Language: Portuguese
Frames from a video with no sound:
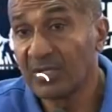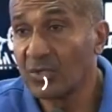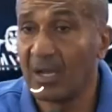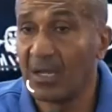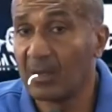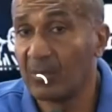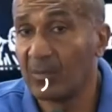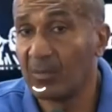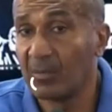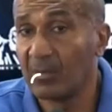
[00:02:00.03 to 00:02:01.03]
ah, é melhor
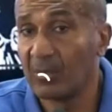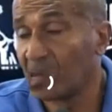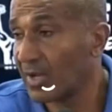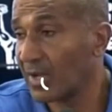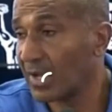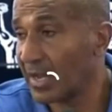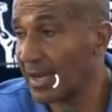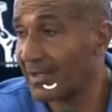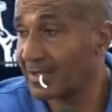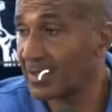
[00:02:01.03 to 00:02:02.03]
jogar em
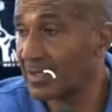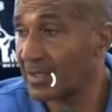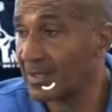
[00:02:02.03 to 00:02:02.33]
casa